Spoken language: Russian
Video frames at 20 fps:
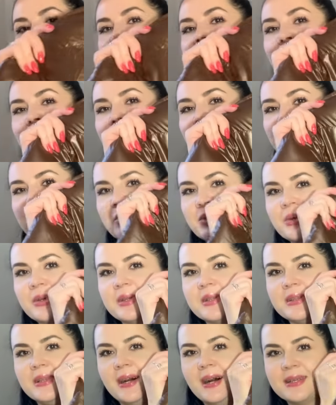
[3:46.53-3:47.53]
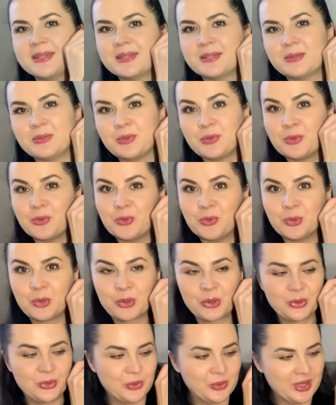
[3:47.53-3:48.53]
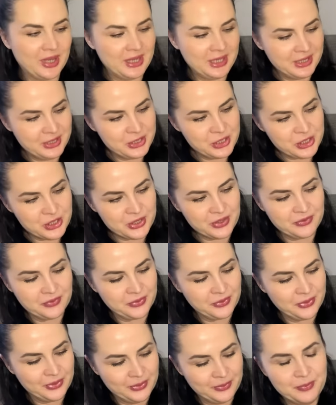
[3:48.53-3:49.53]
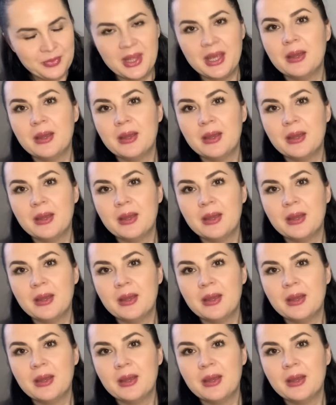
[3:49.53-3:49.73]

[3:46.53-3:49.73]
такую вот классную куртку коричневую.